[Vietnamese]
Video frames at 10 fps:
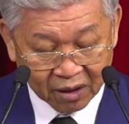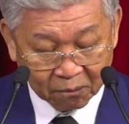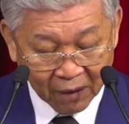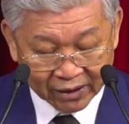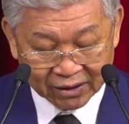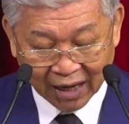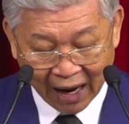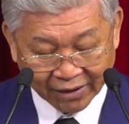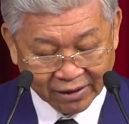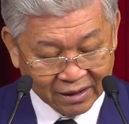bên
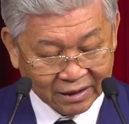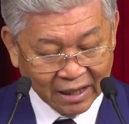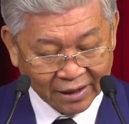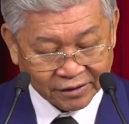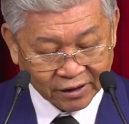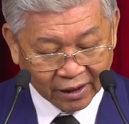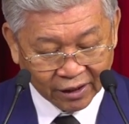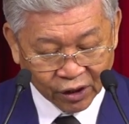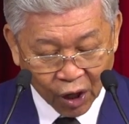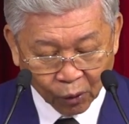cạnh những cái thành
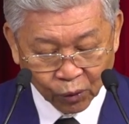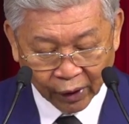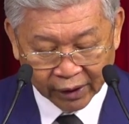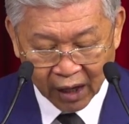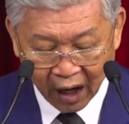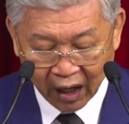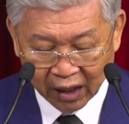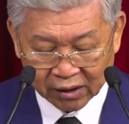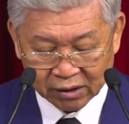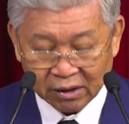trì đồn lũy
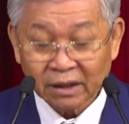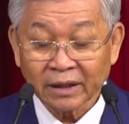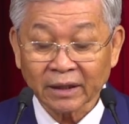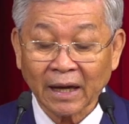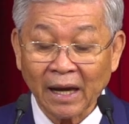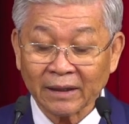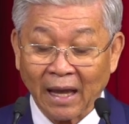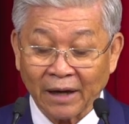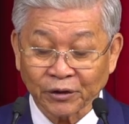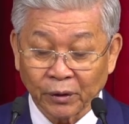đó thì các
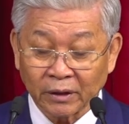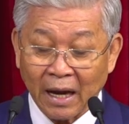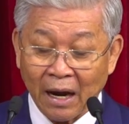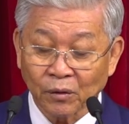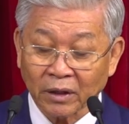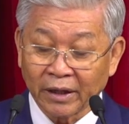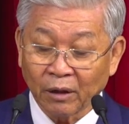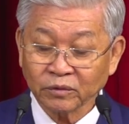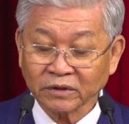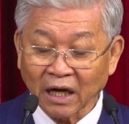nhà truyền giáo cơ
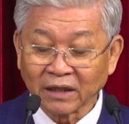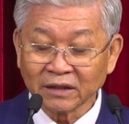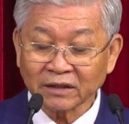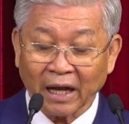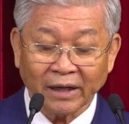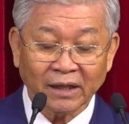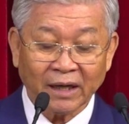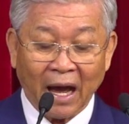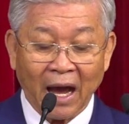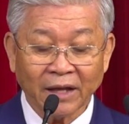đốc chân chánh
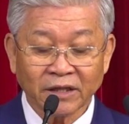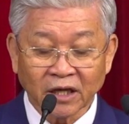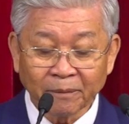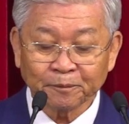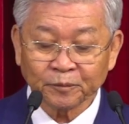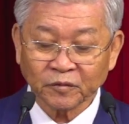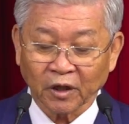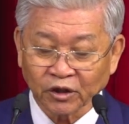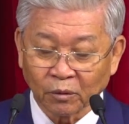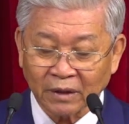đã giúp cho
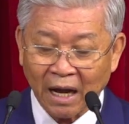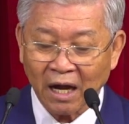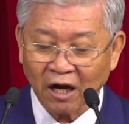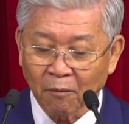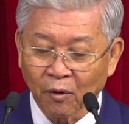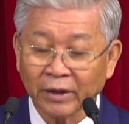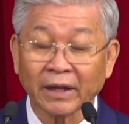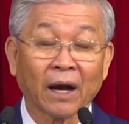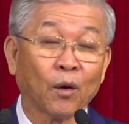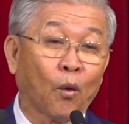chúng ta có một cái
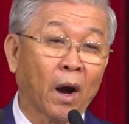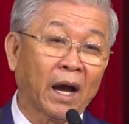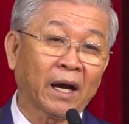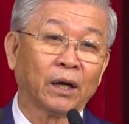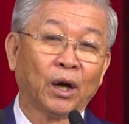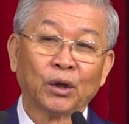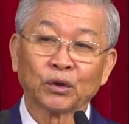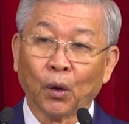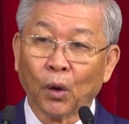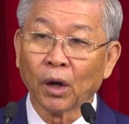nhãn quan
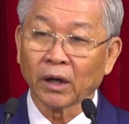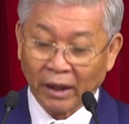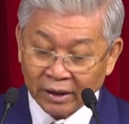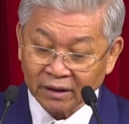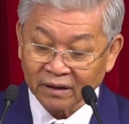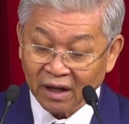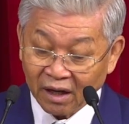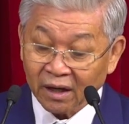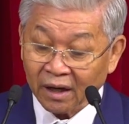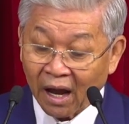thuộc linh
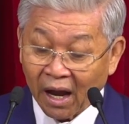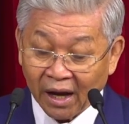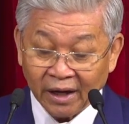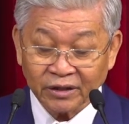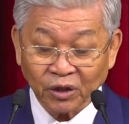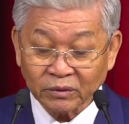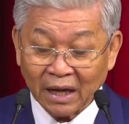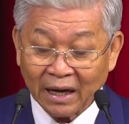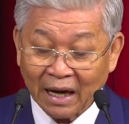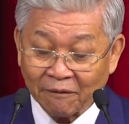để chúng
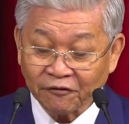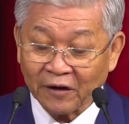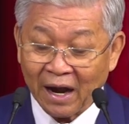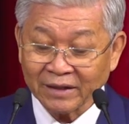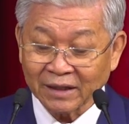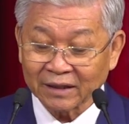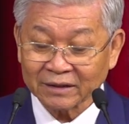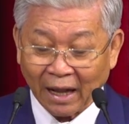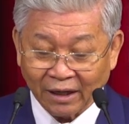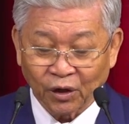ta khám phá những
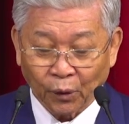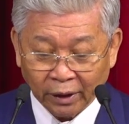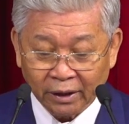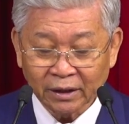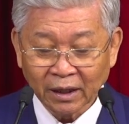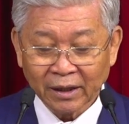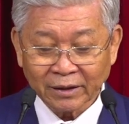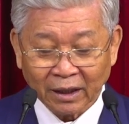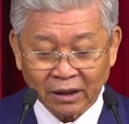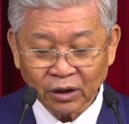thành lũy
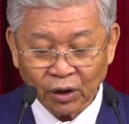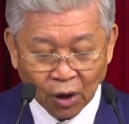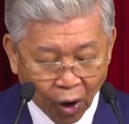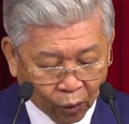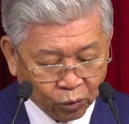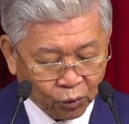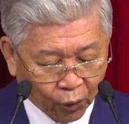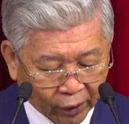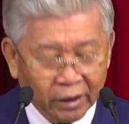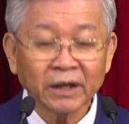những đồn
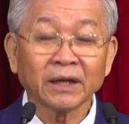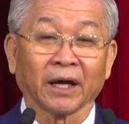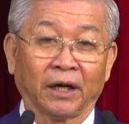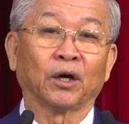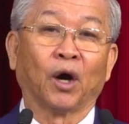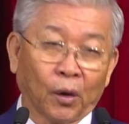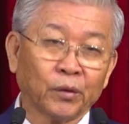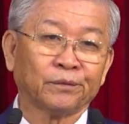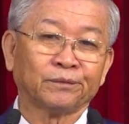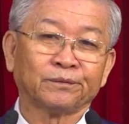lũy kiên cố